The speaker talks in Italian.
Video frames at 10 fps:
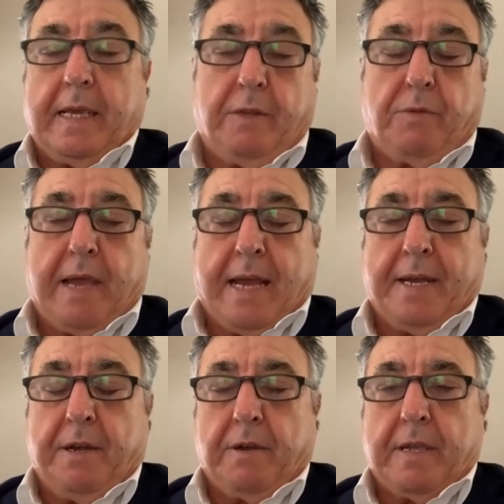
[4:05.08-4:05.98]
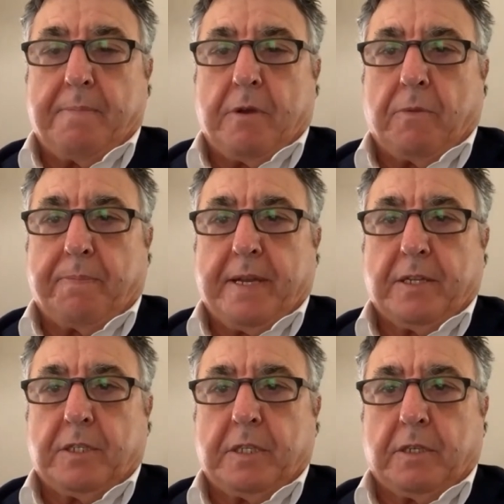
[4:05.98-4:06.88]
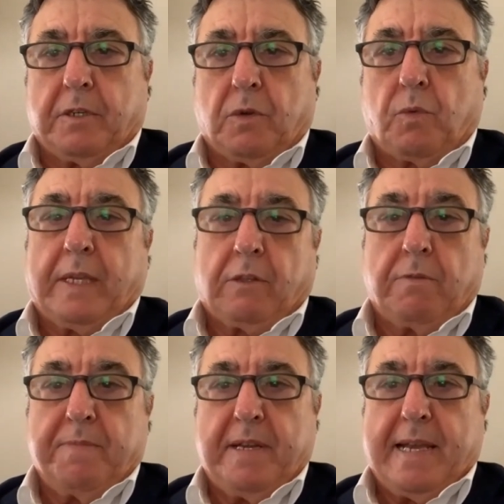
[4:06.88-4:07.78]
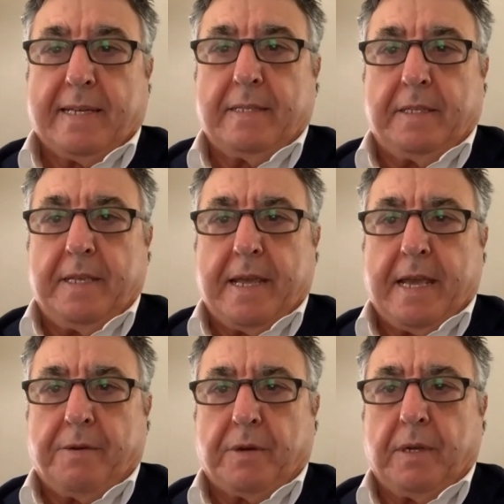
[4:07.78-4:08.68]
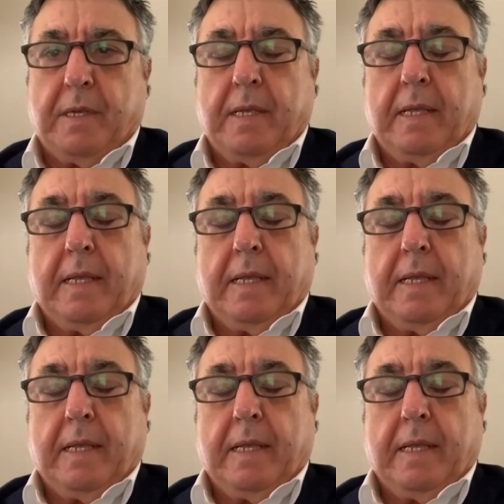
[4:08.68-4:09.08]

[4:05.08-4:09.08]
E in due anni noi abbiamo perso 4 miliardi di euro.